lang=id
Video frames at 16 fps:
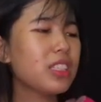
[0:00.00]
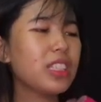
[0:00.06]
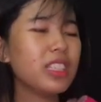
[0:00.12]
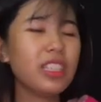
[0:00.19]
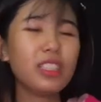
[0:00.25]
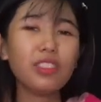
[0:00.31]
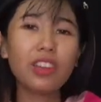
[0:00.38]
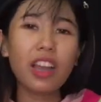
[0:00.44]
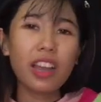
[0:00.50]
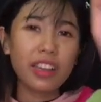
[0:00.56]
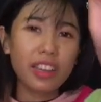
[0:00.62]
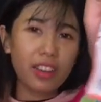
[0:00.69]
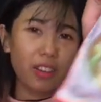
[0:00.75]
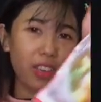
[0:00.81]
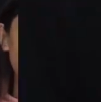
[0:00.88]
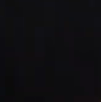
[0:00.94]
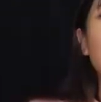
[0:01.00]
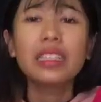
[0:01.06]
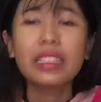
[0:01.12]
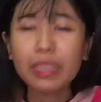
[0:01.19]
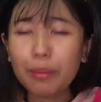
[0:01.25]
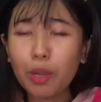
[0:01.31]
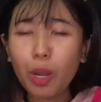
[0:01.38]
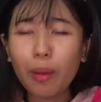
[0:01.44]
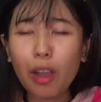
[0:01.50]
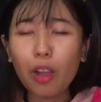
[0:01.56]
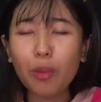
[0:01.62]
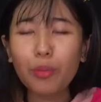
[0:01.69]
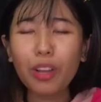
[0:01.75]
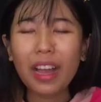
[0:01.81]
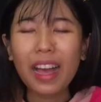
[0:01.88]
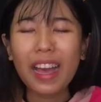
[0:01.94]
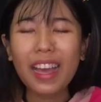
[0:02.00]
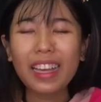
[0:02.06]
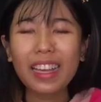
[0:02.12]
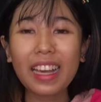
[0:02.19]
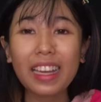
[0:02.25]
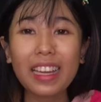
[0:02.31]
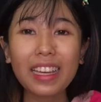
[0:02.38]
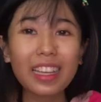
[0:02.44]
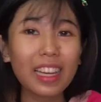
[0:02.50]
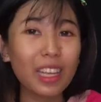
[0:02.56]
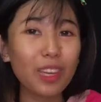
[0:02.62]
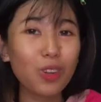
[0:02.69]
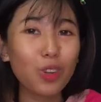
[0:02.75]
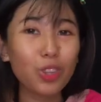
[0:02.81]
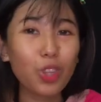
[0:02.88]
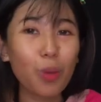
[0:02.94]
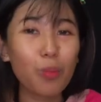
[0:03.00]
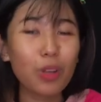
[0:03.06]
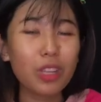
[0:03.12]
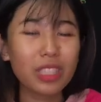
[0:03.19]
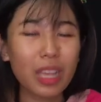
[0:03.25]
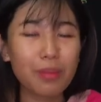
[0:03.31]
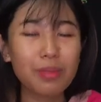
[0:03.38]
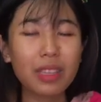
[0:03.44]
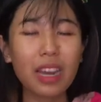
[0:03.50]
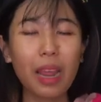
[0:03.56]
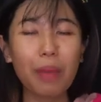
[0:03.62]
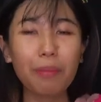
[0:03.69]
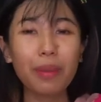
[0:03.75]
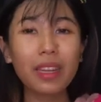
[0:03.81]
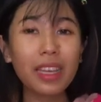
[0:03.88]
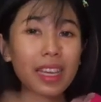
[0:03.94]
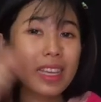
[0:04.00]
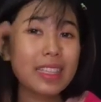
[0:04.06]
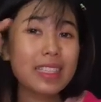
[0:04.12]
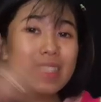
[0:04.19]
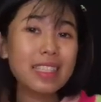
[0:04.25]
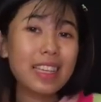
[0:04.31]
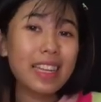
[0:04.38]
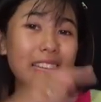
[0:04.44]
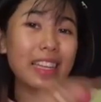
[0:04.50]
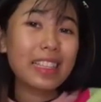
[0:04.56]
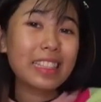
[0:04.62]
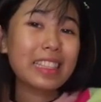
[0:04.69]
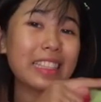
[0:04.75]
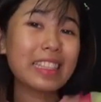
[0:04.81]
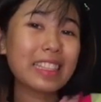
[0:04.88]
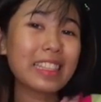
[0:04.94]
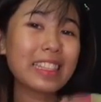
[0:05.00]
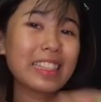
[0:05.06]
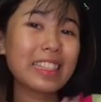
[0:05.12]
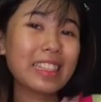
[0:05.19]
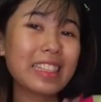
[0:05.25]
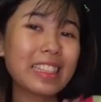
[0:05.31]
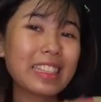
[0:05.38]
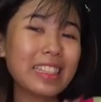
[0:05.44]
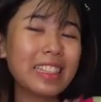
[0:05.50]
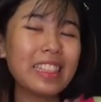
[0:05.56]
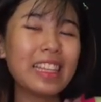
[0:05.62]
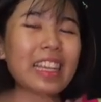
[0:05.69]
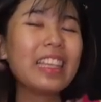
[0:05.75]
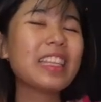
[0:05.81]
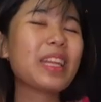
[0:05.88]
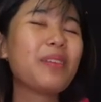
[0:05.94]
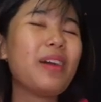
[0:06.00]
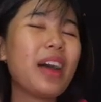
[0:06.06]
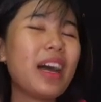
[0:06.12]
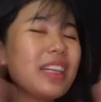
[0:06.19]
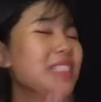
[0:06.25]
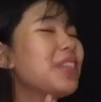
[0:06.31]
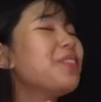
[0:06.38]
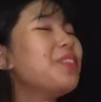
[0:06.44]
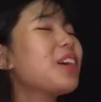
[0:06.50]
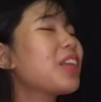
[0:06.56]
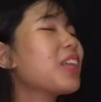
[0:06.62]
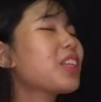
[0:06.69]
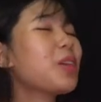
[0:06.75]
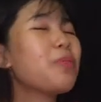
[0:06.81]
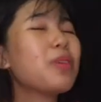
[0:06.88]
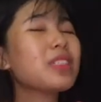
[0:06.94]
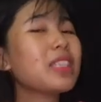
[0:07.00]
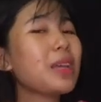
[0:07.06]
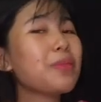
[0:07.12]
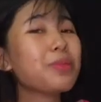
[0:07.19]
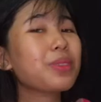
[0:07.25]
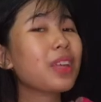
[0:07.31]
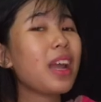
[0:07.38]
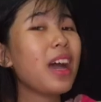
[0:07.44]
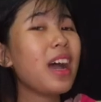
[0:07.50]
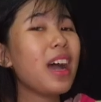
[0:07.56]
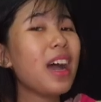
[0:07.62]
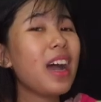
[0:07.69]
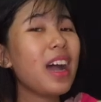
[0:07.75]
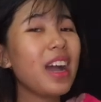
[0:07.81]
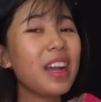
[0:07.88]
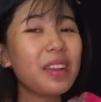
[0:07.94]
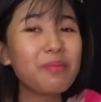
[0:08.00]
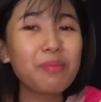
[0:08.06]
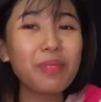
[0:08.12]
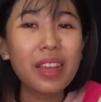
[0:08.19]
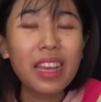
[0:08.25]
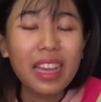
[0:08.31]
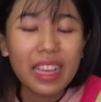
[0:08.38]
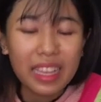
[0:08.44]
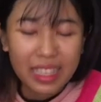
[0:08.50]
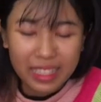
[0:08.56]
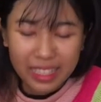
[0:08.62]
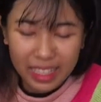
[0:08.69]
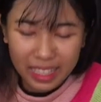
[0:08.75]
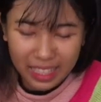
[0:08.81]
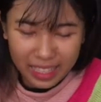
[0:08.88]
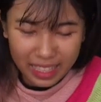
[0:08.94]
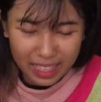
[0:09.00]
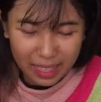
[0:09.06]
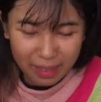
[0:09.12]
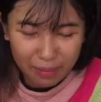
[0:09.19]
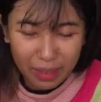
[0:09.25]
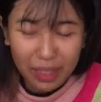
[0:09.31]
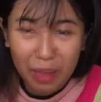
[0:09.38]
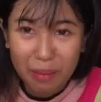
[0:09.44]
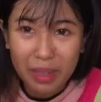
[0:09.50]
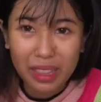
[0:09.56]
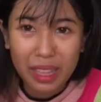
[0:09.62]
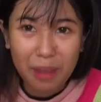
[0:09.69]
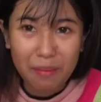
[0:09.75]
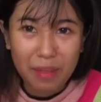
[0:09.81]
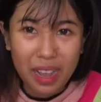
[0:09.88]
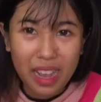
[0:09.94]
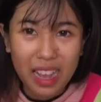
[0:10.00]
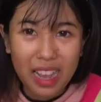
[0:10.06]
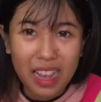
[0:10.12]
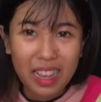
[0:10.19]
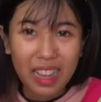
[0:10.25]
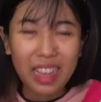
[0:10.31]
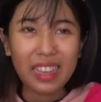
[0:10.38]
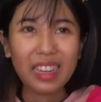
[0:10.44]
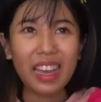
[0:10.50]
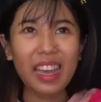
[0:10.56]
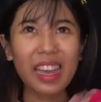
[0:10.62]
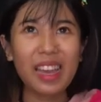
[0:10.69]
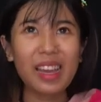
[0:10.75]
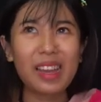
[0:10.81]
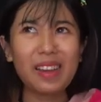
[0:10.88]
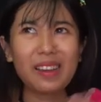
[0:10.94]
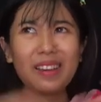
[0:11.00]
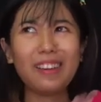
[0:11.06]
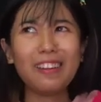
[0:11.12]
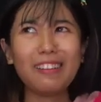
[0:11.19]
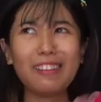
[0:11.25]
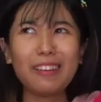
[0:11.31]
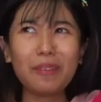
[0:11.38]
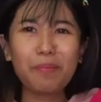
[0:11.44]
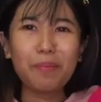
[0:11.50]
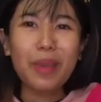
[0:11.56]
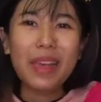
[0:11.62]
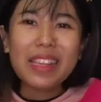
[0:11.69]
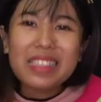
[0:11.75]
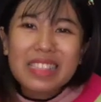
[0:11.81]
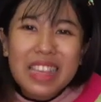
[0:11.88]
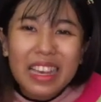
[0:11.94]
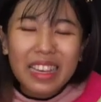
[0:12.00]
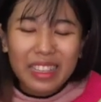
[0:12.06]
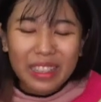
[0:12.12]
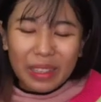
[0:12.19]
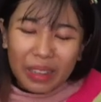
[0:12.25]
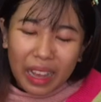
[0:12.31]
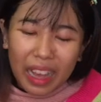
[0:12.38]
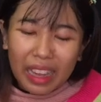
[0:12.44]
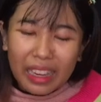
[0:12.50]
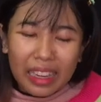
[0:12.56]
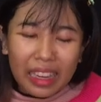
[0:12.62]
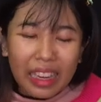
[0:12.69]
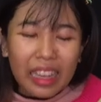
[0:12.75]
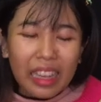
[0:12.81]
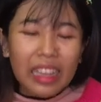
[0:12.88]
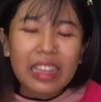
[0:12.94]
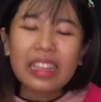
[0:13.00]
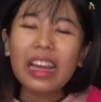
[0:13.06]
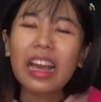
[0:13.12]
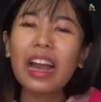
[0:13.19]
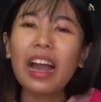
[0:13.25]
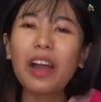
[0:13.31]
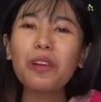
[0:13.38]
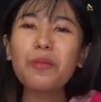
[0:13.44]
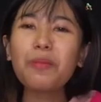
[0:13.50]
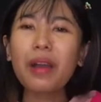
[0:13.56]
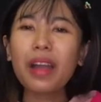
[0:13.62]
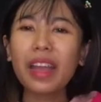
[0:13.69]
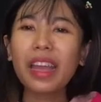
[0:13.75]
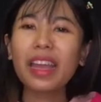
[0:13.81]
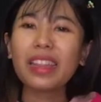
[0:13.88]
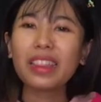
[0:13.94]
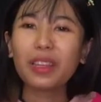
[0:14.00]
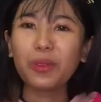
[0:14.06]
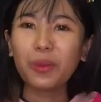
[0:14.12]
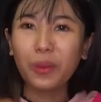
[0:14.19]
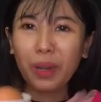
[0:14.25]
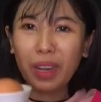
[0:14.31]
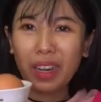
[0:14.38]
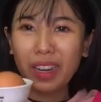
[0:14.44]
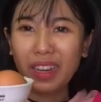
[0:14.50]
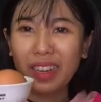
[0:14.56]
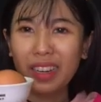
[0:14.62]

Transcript: di sini juga ada Roy sebelum aku mulai kalian klik dulu tombol subscribe di sini terima kasih udah klik tombol subscribe jadi pertama-tama kan kayak uh, eh, base nya gitu kan nah aku pakai telur